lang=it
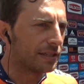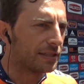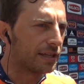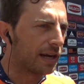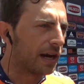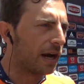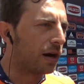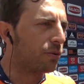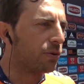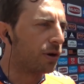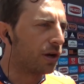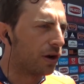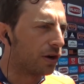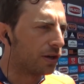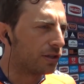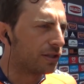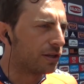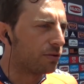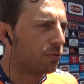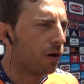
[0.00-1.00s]
sarà lui
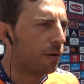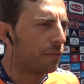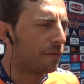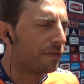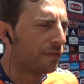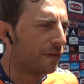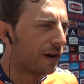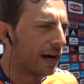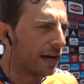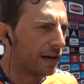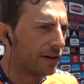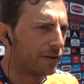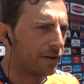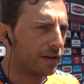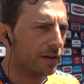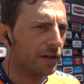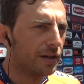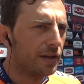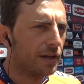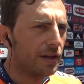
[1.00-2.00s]
oggi l'uomo
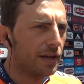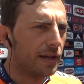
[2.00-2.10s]
faro